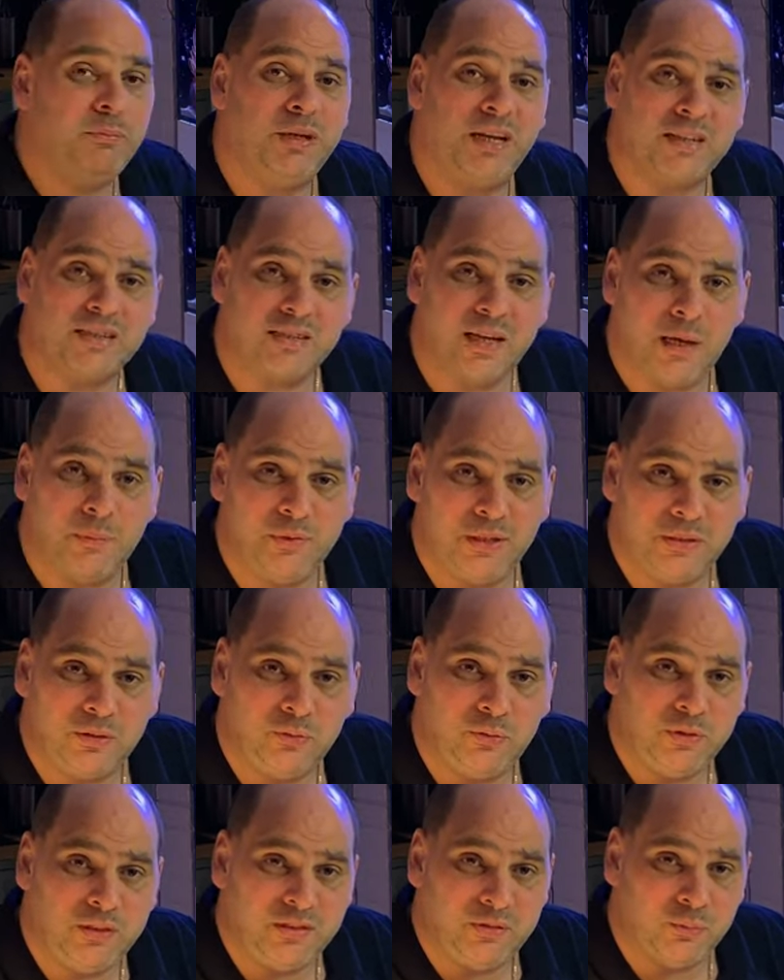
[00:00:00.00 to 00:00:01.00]
Platz gehabt hätte
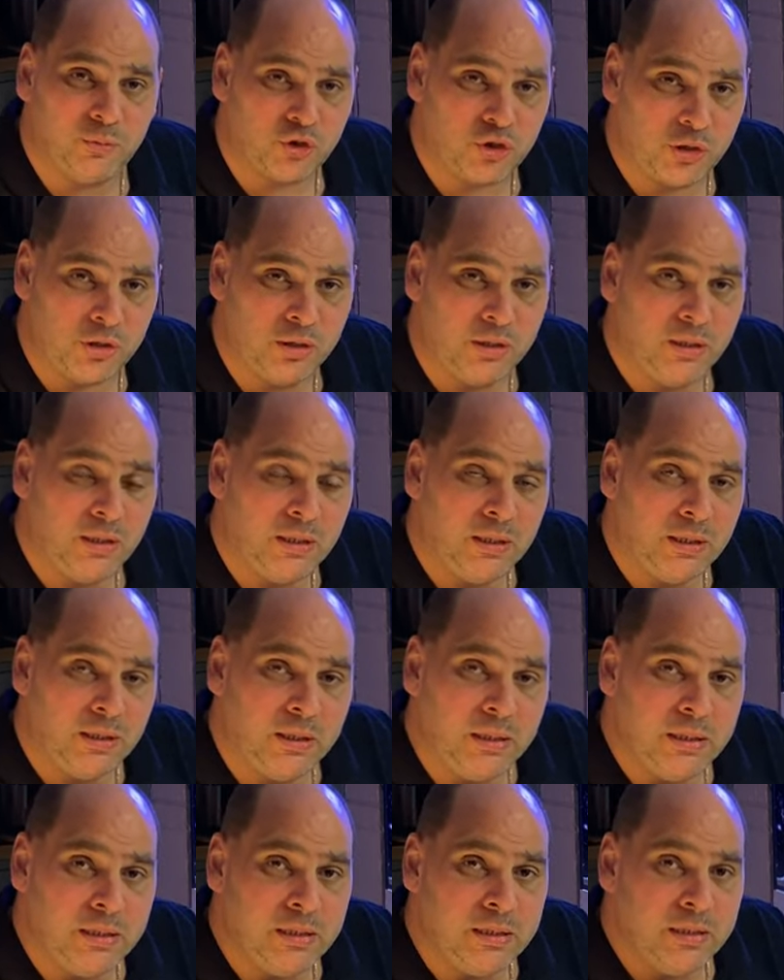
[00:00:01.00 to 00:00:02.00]
für diese Muschel.
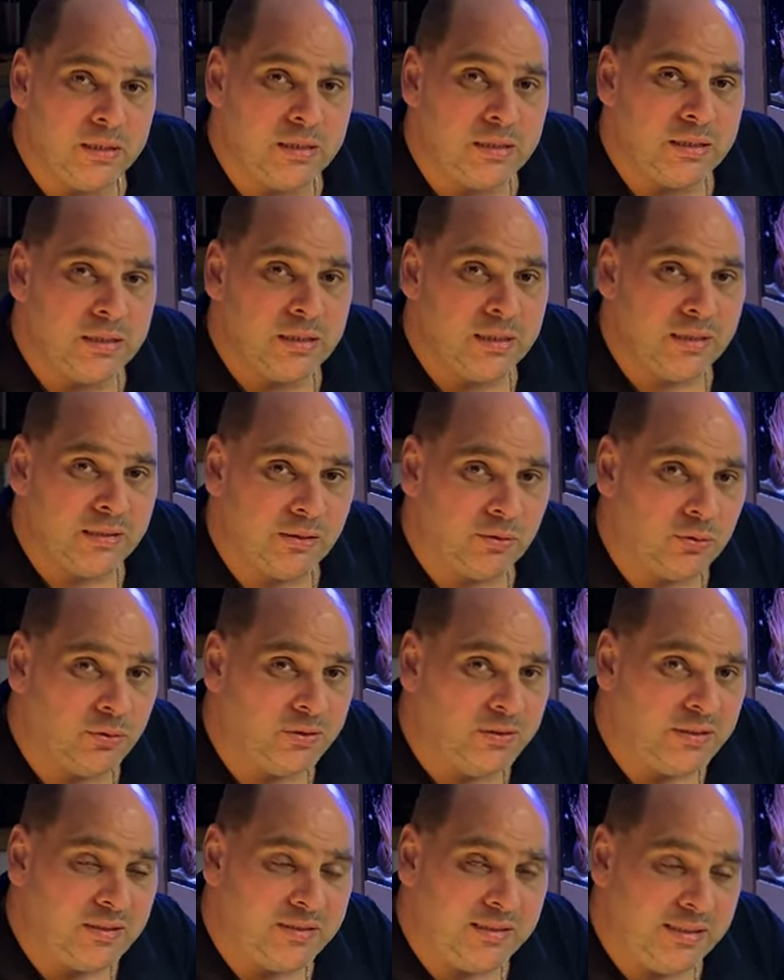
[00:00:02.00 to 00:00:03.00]
Hintergrund ist